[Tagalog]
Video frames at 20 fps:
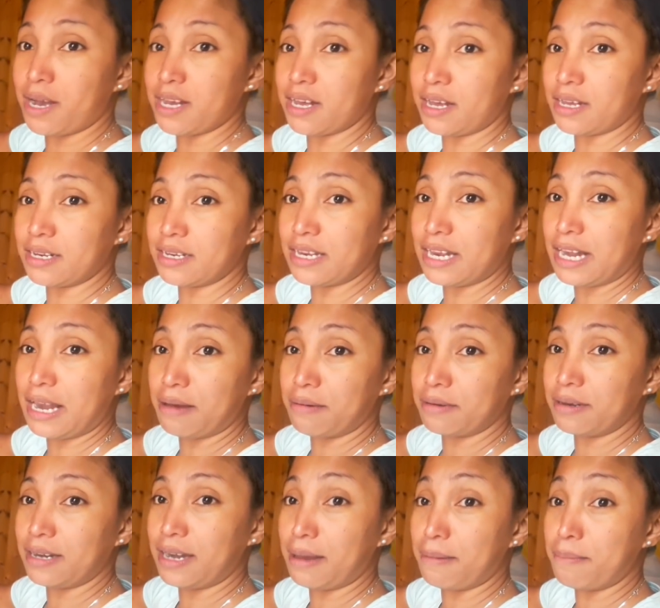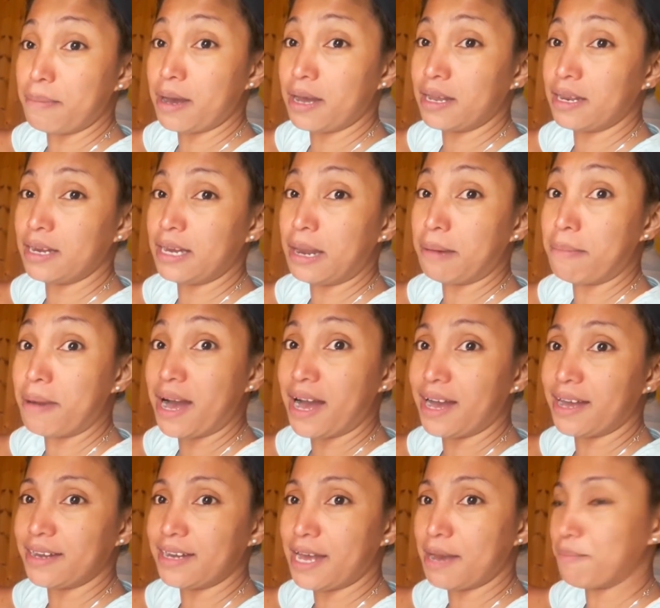mga nilaba,
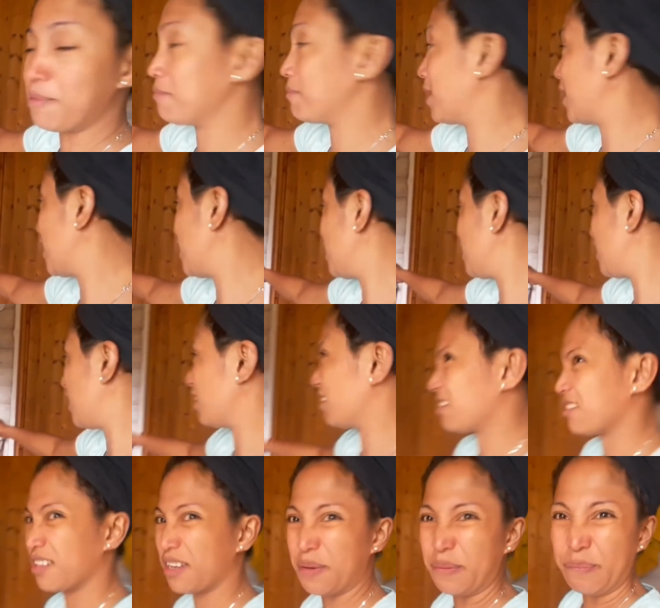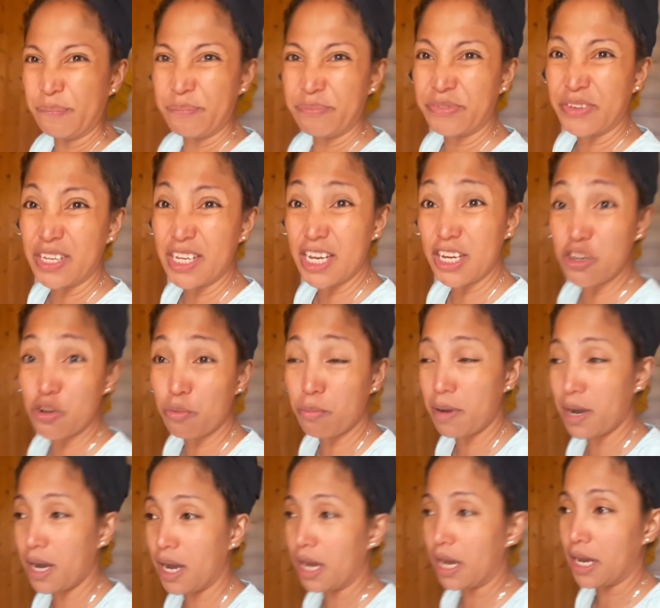labahan namin mga inday. Kasi, yan
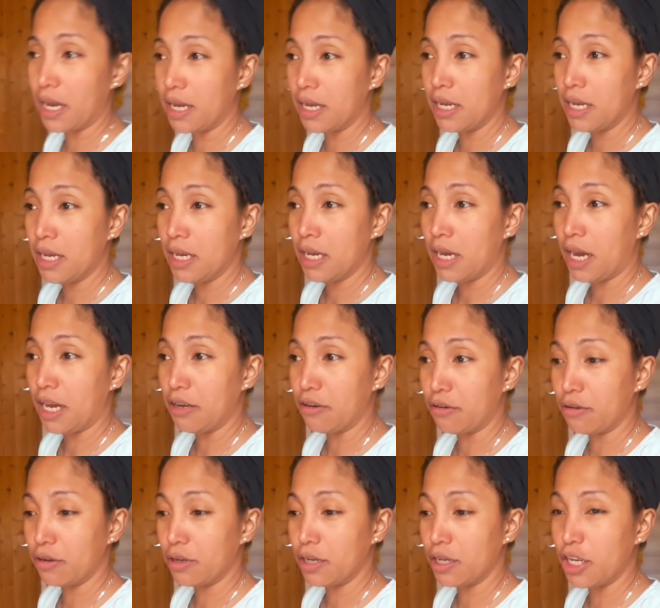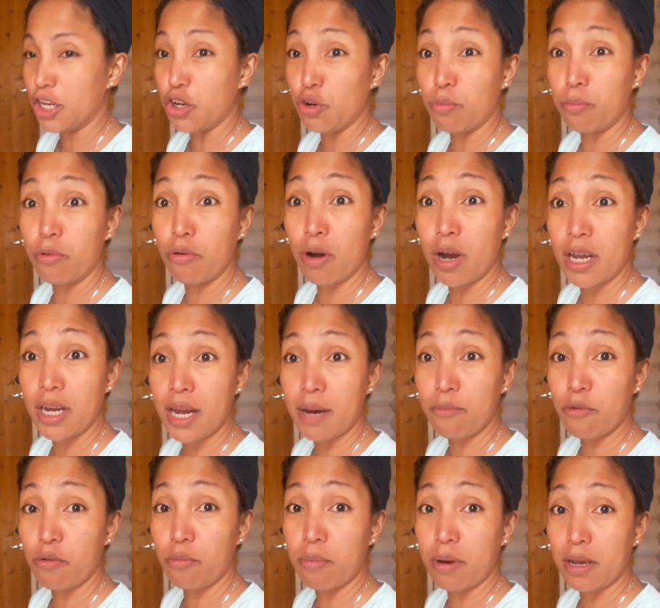yung mga, ano, hinubuan
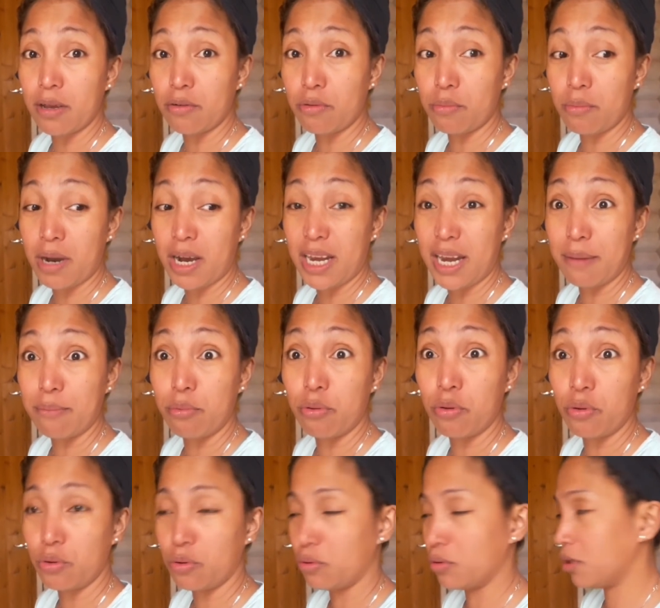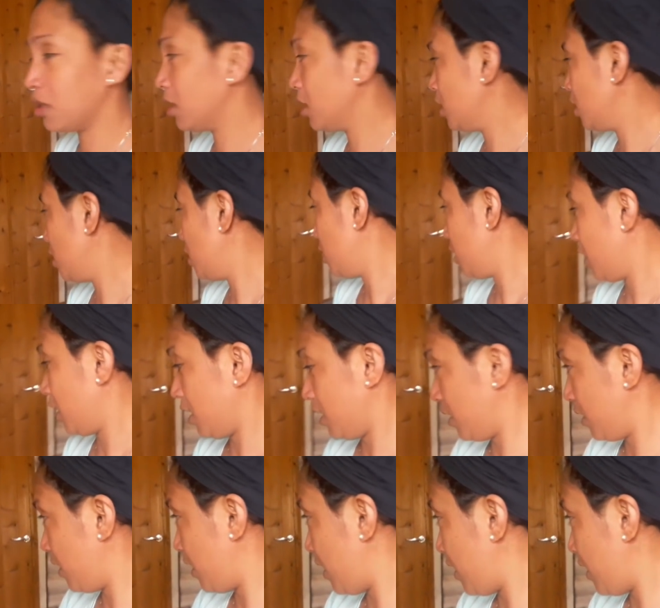na mo ba yung mga labho nun. And